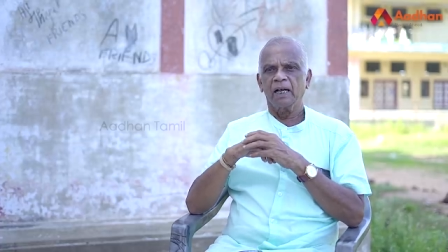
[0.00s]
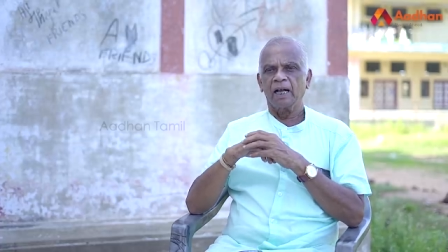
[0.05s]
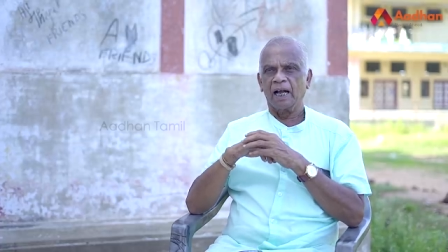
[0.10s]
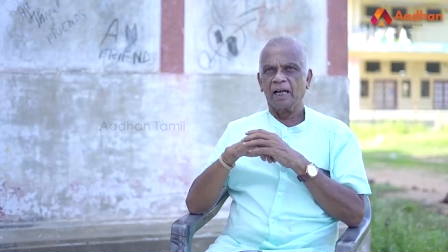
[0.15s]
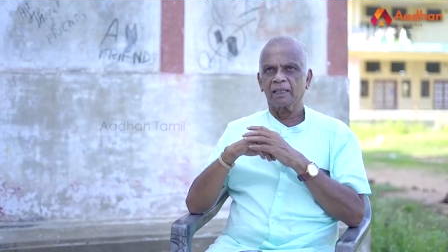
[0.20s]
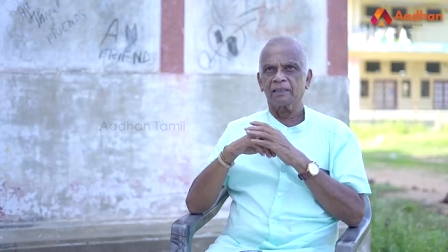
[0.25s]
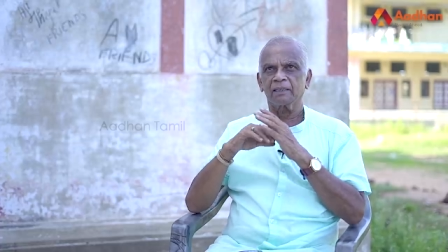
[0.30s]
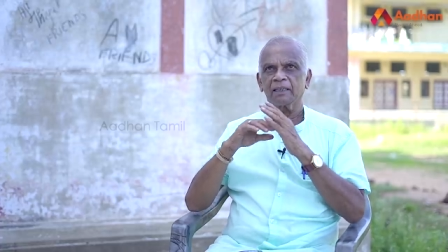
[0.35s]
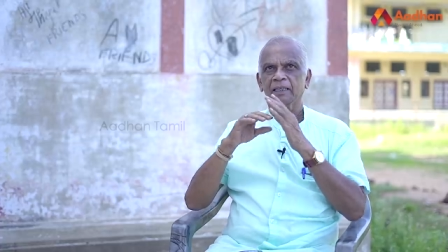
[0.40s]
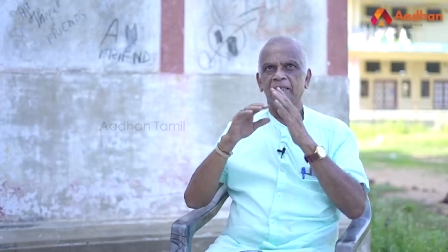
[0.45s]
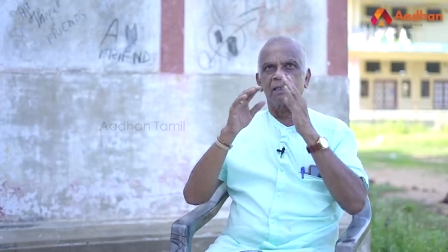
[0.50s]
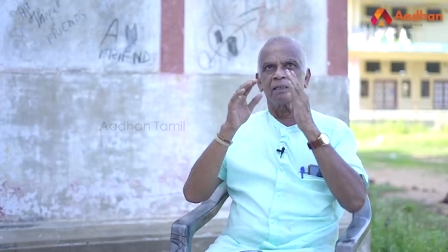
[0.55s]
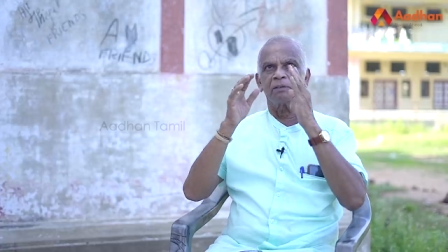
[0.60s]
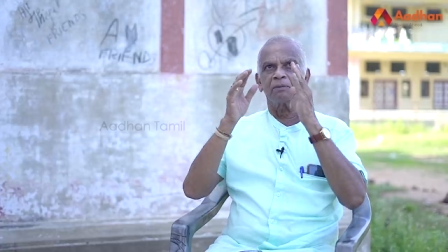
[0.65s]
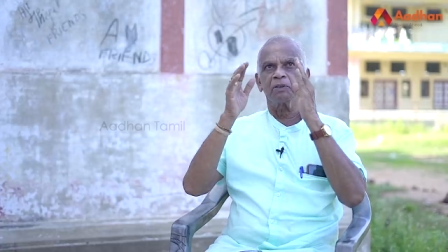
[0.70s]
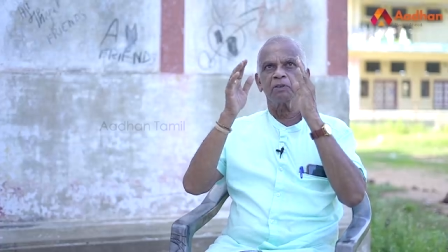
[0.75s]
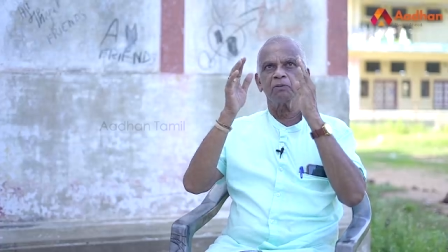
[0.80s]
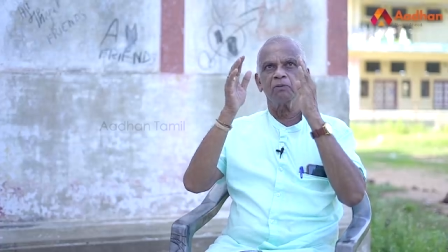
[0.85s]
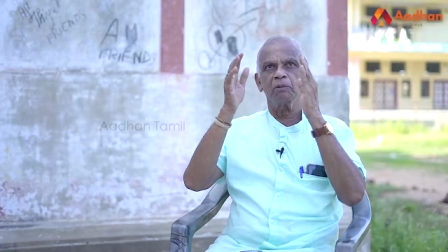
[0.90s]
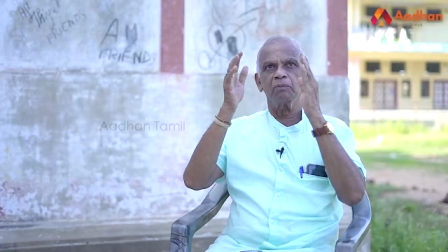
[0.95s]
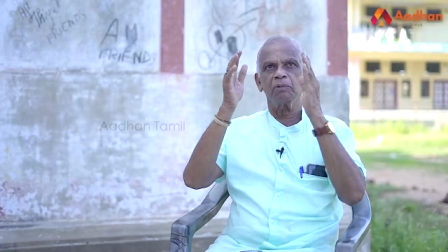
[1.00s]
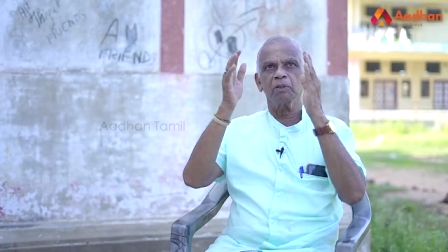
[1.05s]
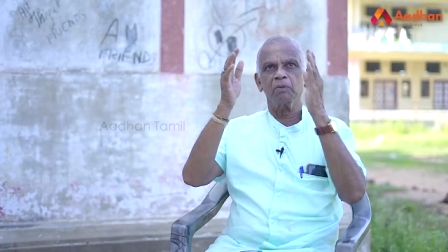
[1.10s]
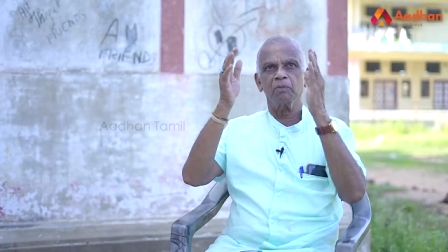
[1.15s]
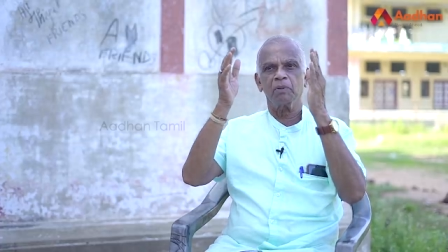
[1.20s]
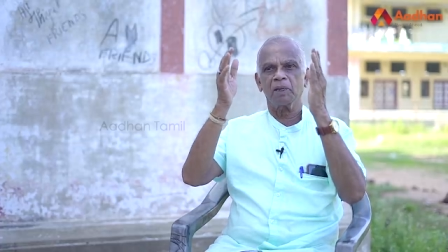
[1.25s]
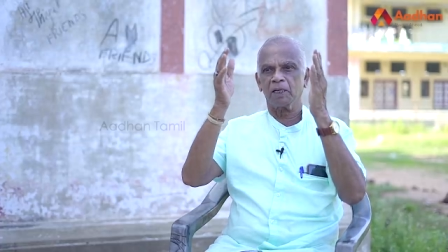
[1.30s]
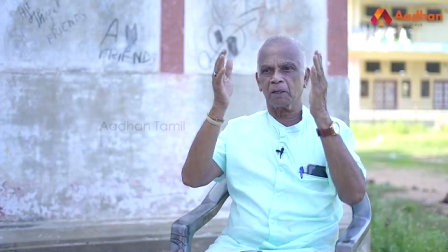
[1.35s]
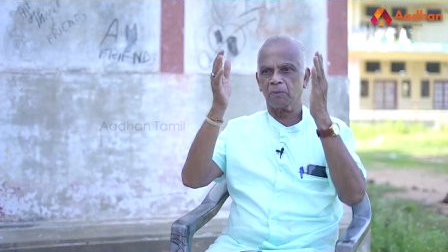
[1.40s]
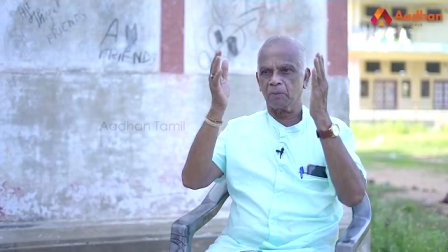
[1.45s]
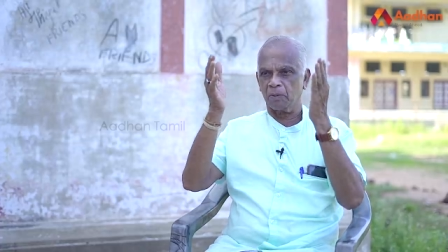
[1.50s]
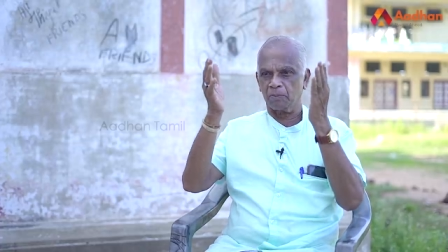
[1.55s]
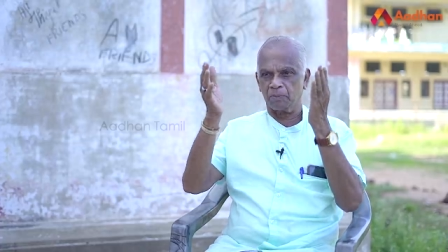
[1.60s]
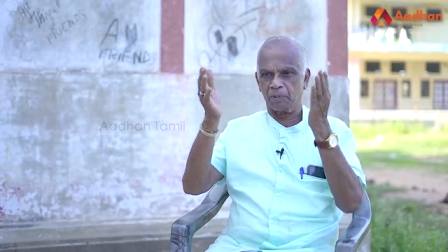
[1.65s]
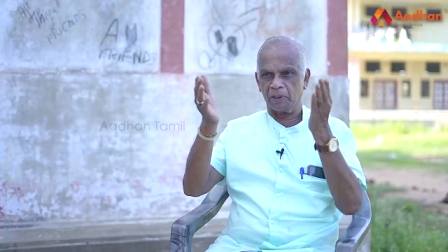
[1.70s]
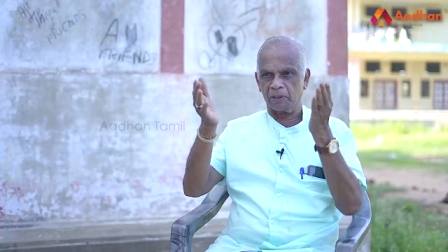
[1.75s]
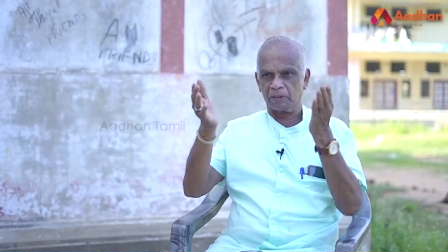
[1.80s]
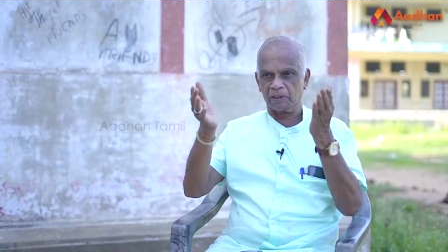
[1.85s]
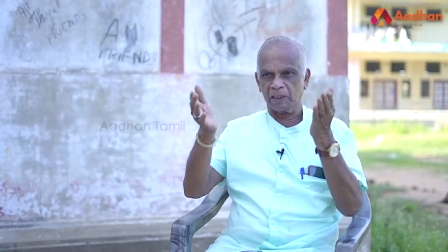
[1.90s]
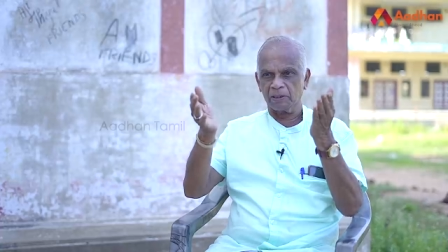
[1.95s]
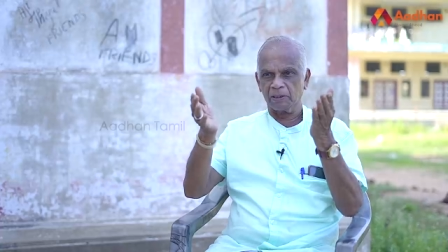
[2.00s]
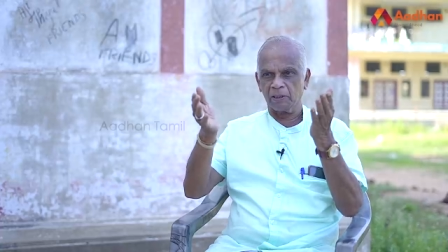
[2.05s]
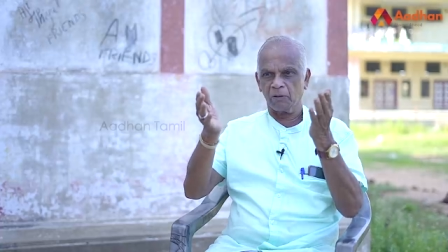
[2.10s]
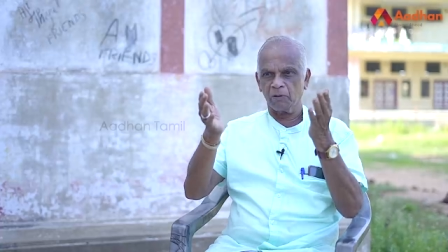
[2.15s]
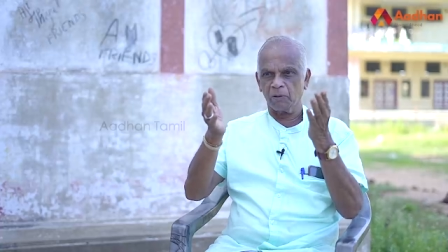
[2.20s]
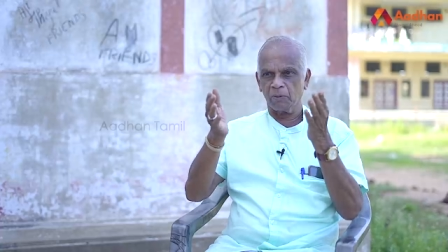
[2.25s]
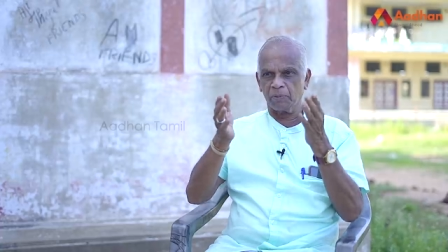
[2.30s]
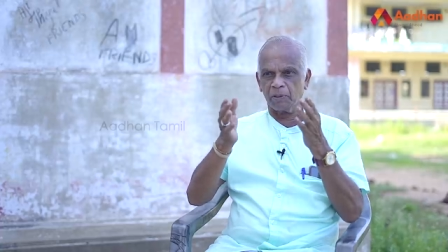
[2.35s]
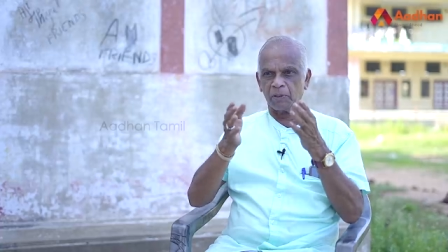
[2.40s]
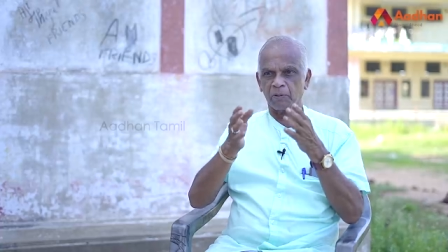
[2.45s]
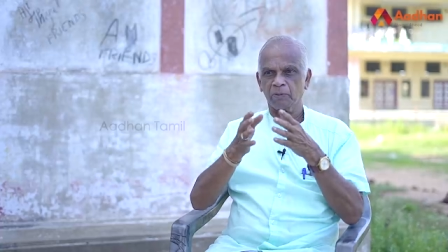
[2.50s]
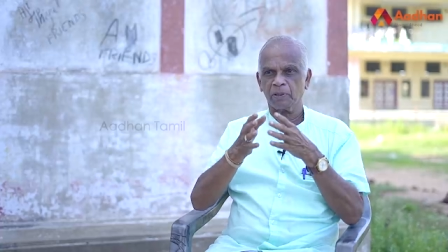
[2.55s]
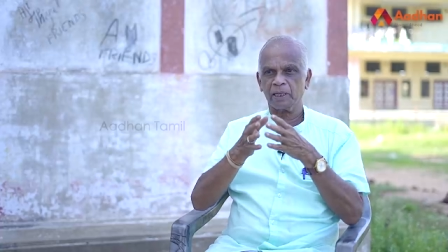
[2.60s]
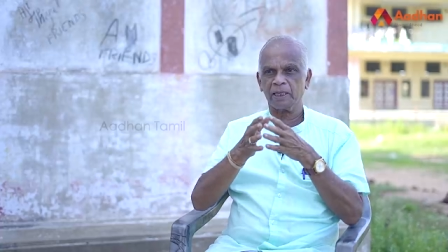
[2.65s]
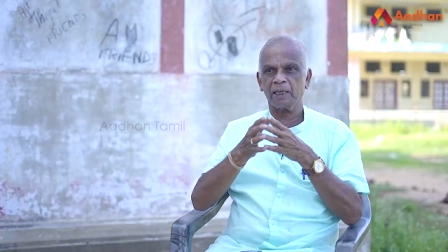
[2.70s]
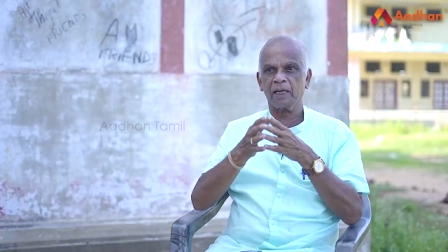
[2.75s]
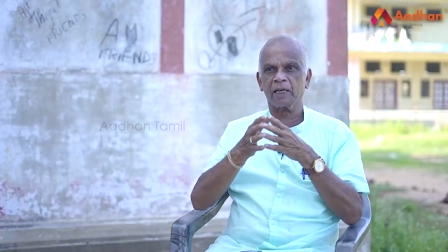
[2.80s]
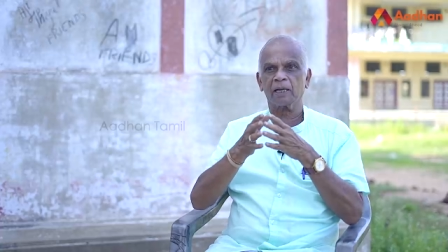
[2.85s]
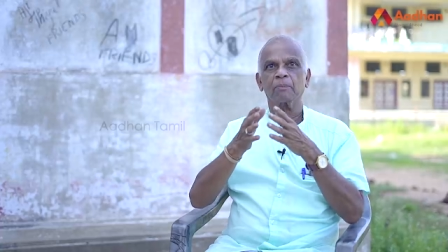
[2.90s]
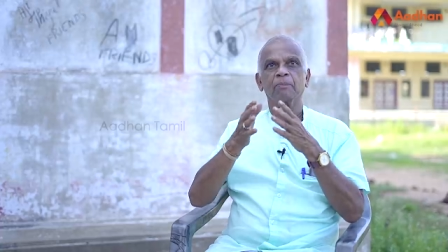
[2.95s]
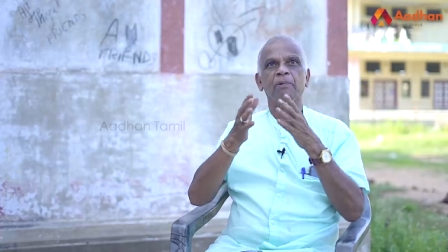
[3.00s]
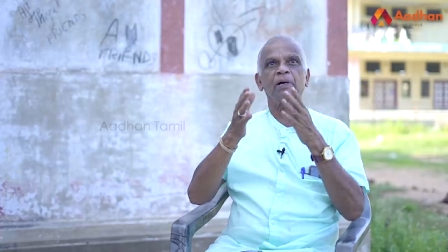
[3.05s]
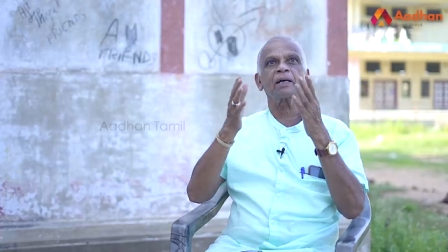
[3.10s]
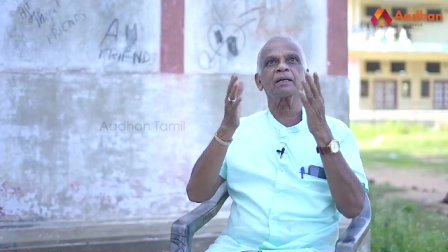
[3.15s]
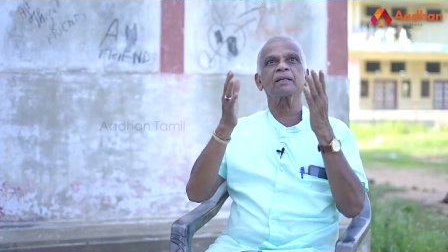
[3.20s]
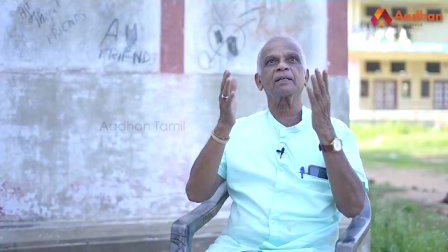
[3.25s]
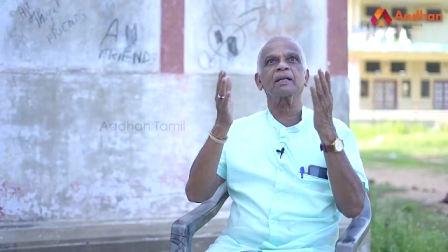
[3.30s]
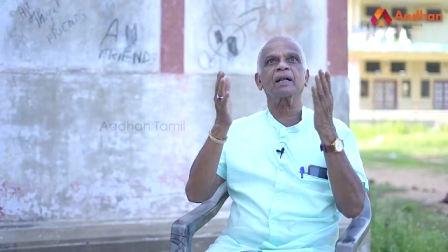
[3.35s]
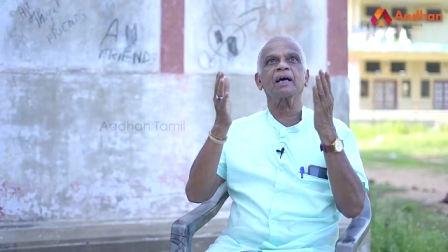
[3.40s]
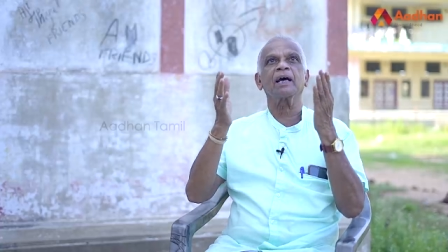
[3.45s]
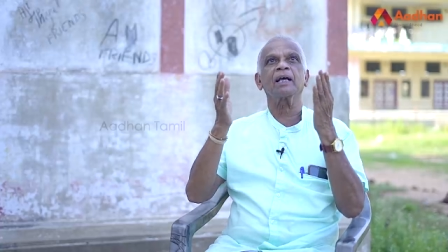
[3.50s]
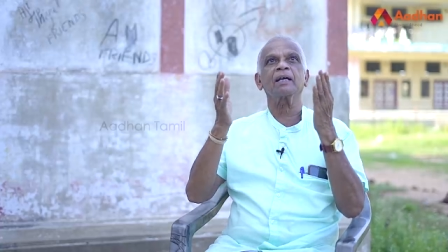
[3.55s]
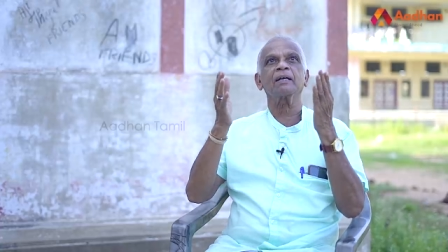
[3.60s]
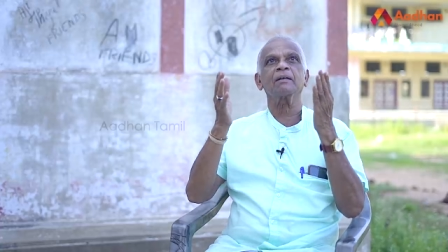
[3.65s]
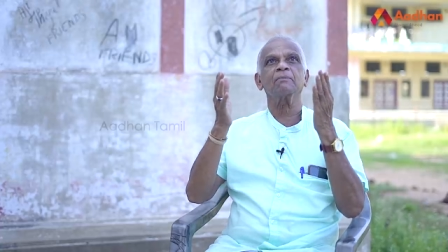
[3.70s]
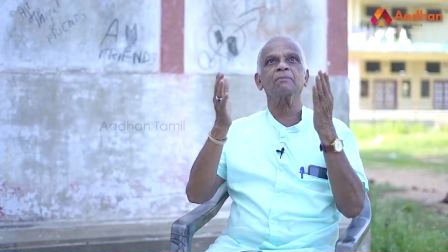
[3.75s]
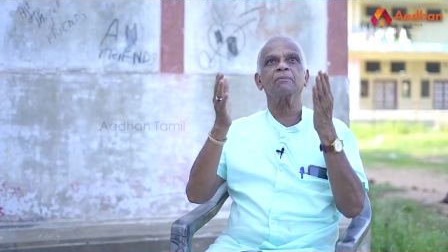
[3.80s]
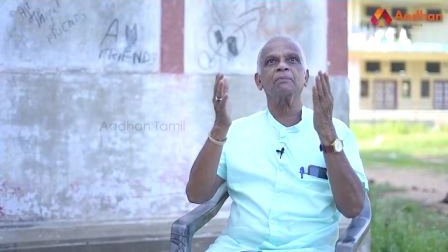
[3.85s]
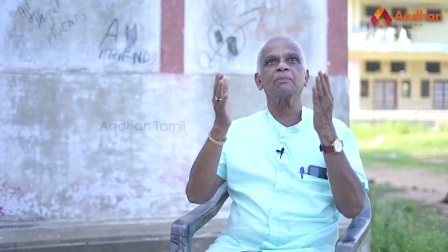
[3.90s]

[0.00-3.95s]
அந்த சிவபெருமான் நம்ம பெரு தஞ்சாவூர் பெருவுடையாரை பார்க்கிறார்